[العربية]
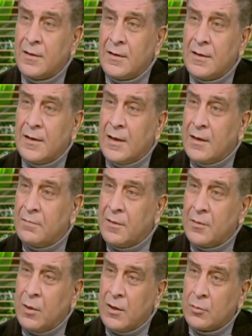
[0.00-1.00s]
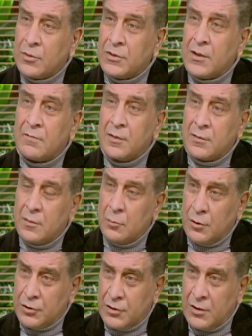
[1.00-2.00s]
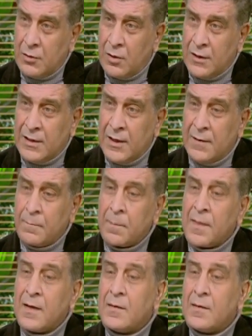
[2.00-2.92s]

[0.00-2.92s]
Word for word: 2021 2022 لوحدها